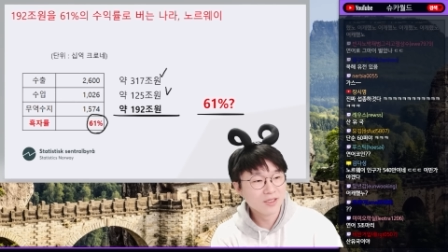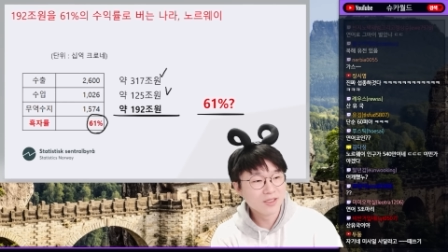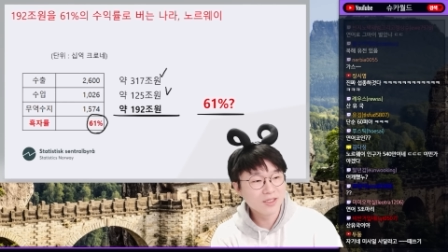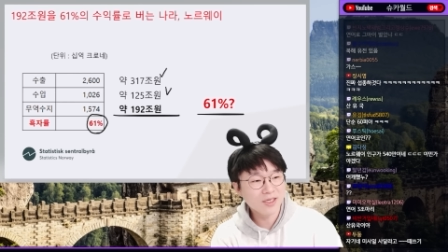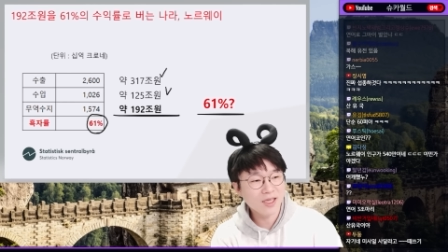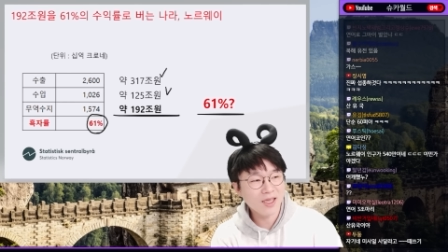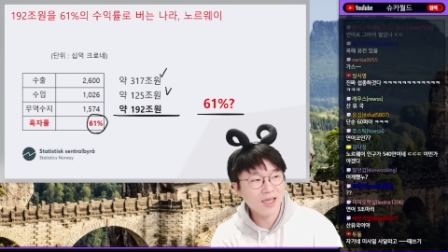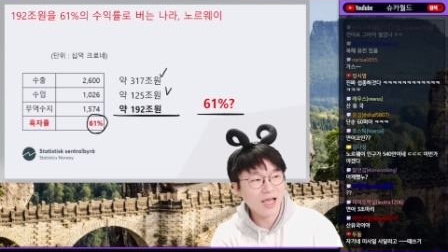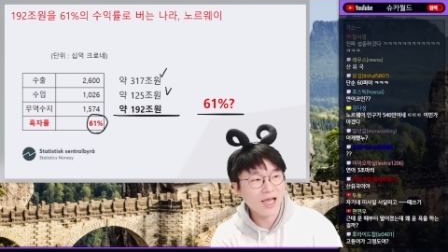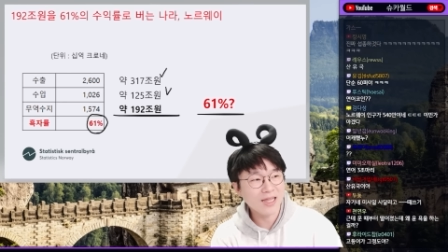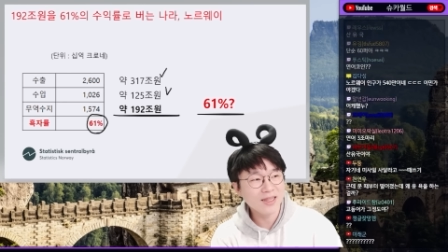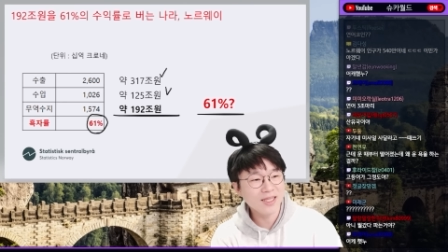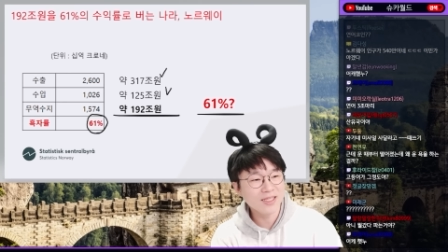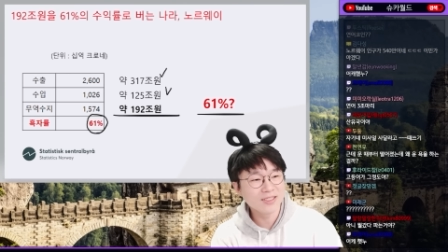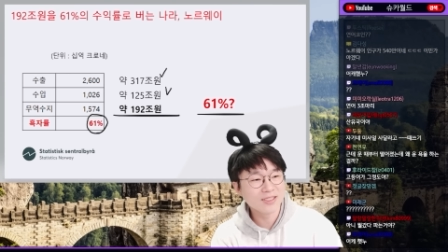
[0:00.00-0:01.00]
이게
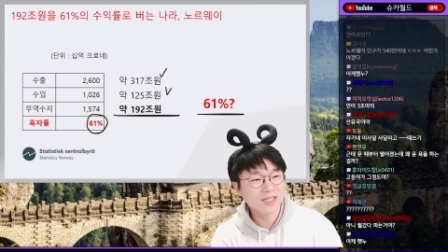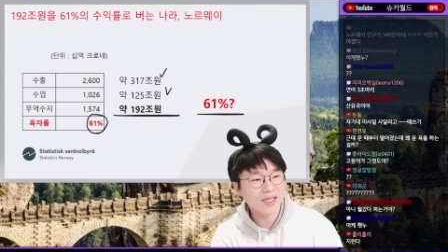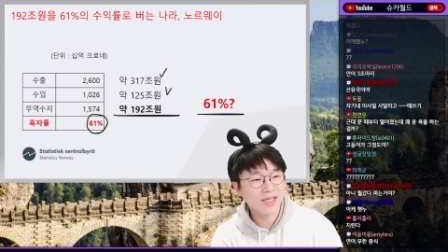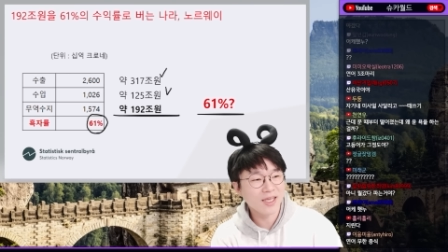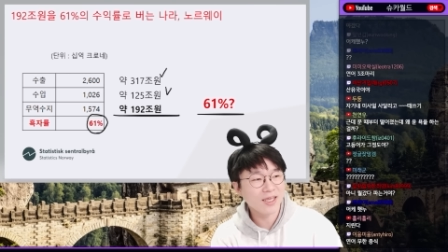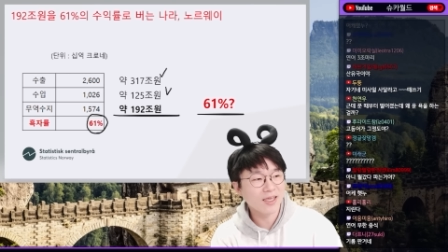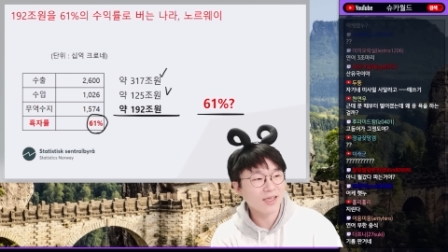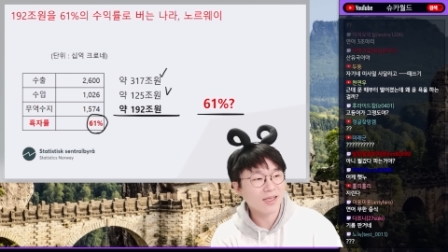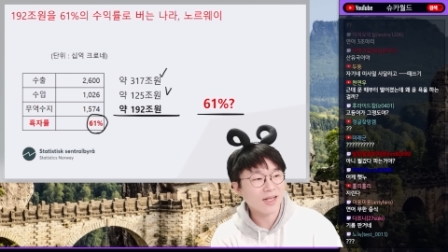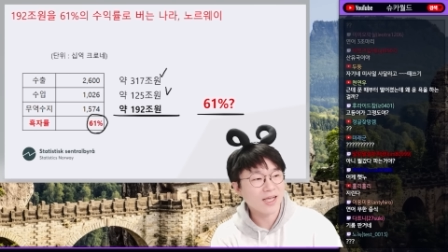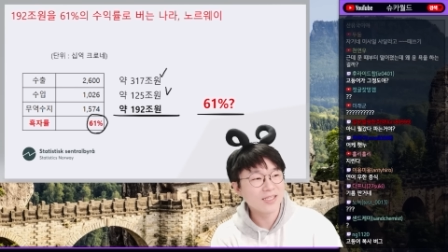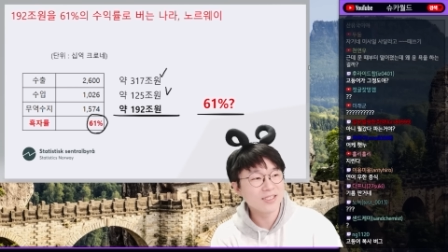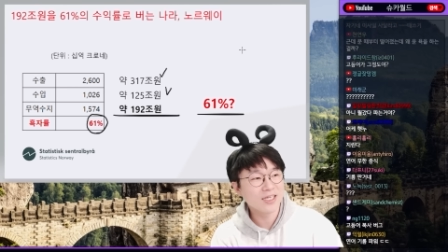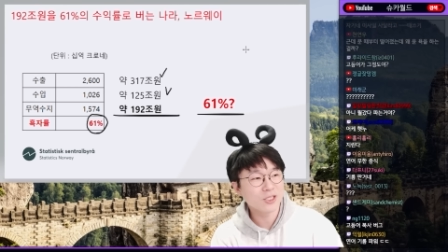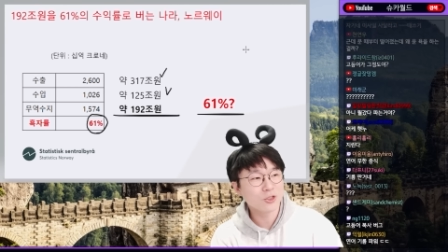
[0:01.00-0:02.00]
안 되는데
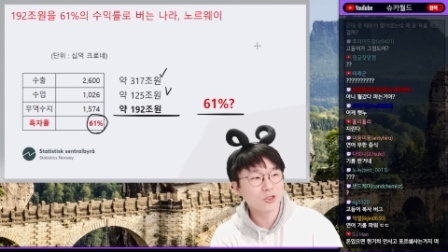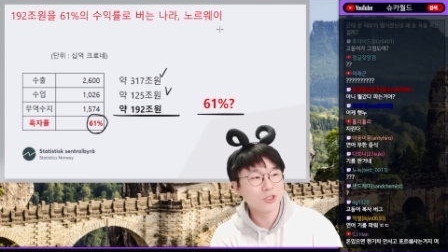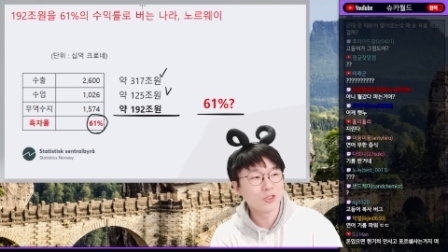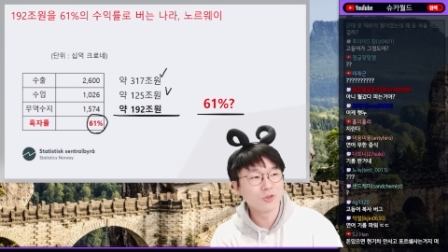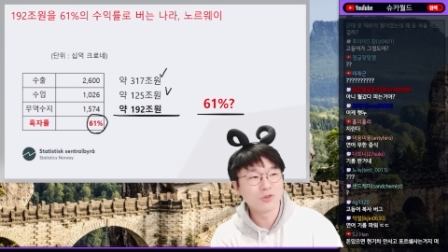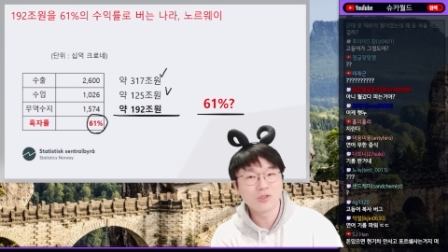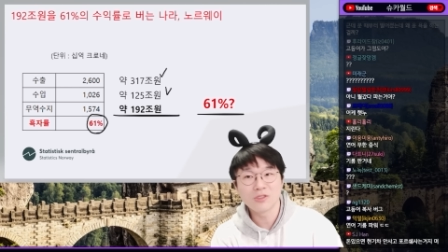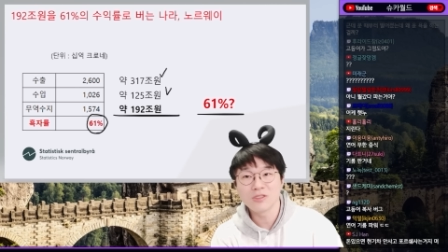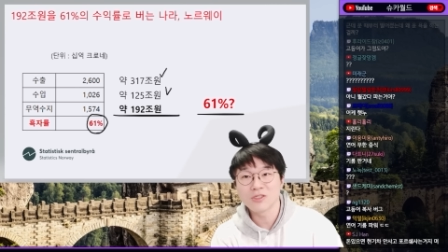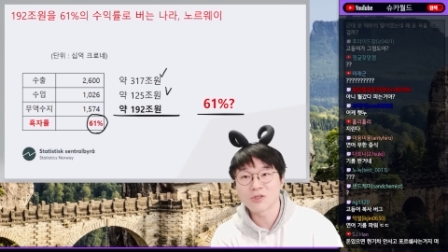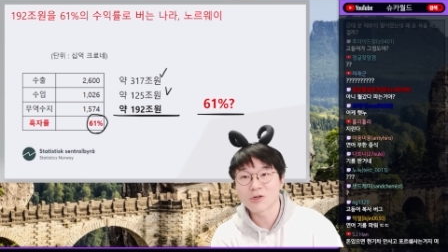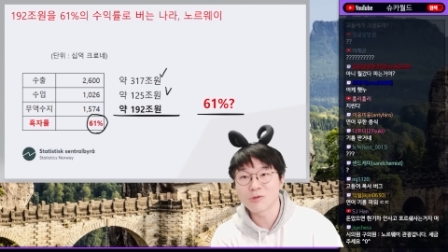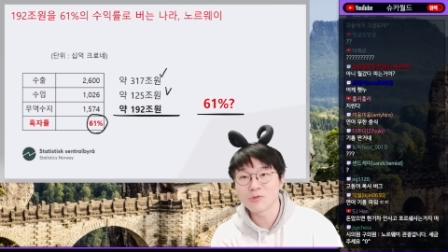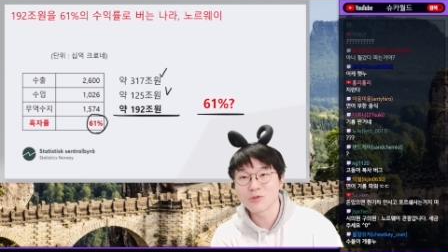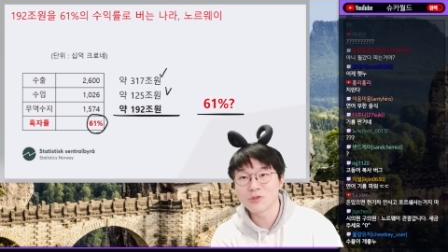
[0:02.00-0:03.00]
가능했던 이유는
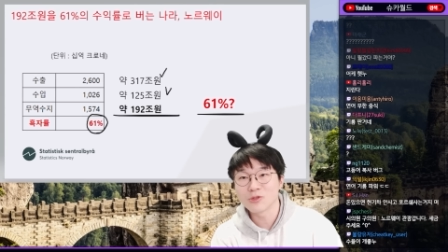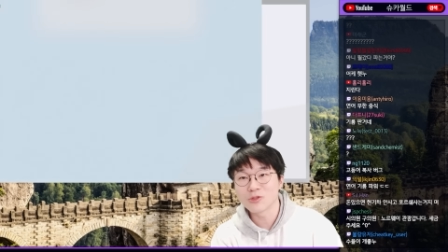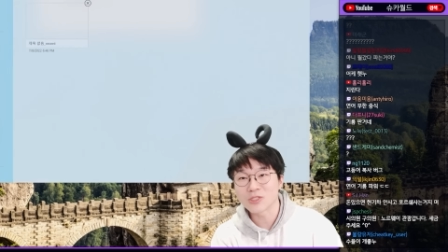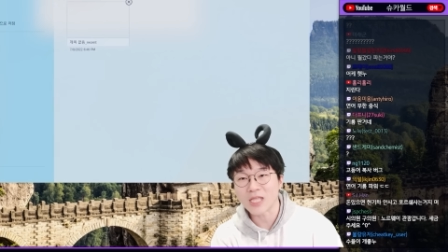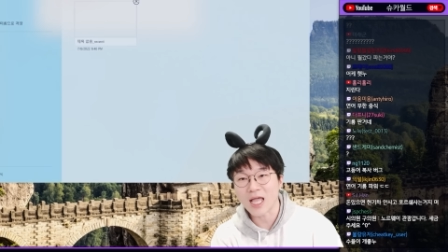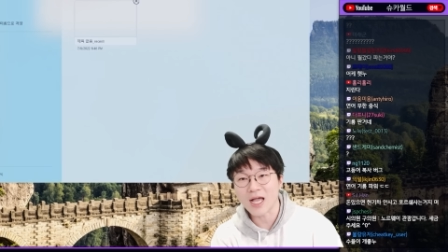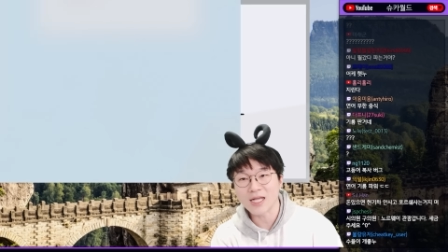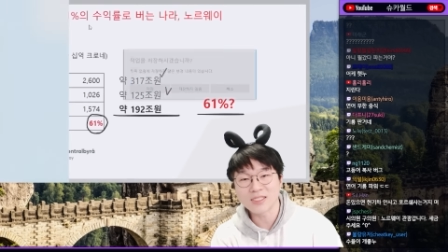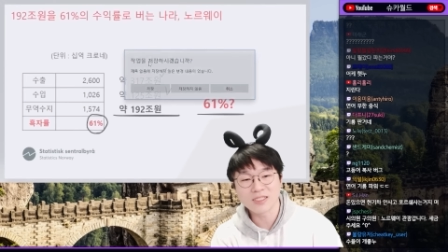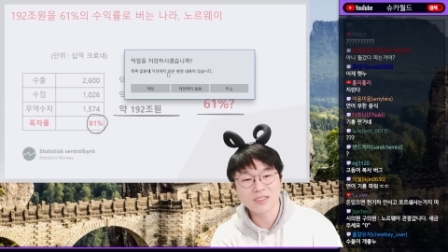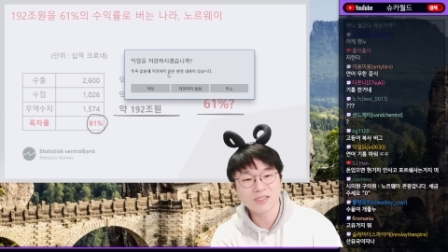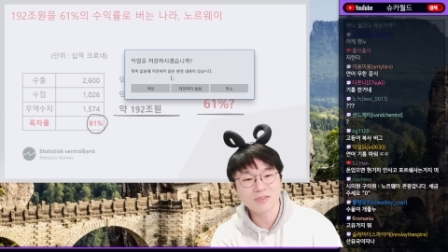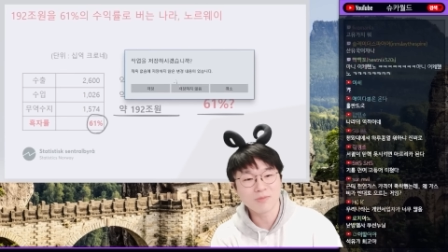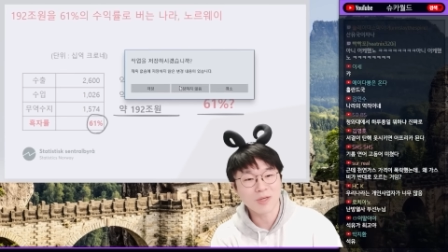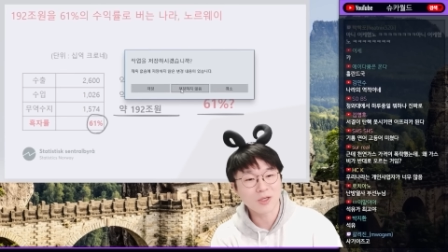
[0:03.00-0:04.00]
여러분들도 다
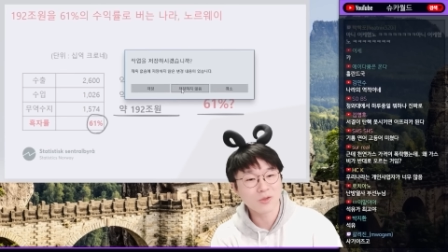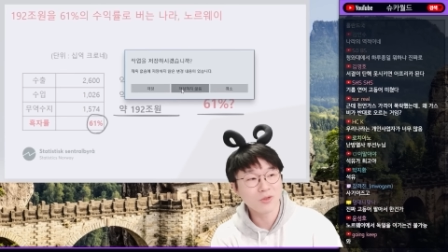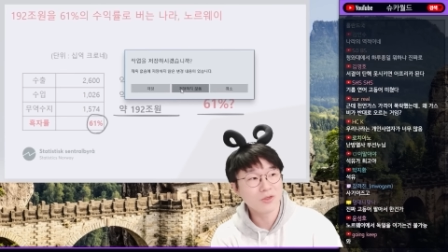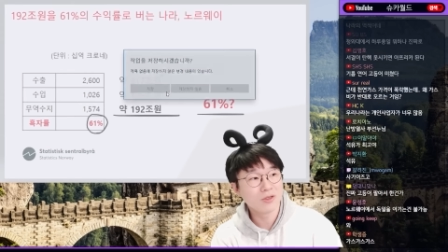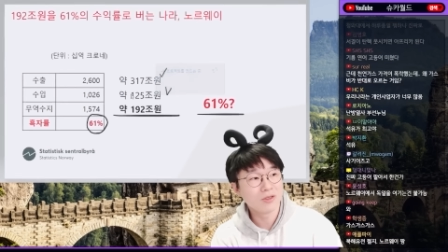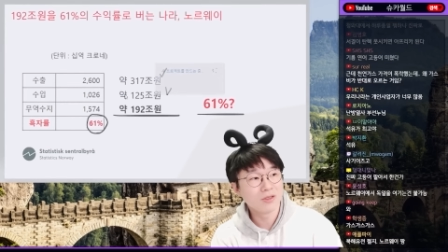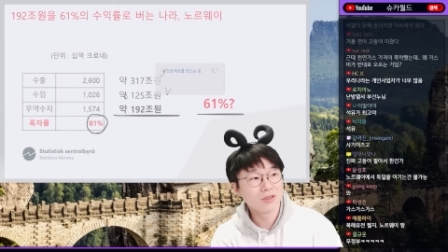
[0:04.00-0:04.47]
아시는 바로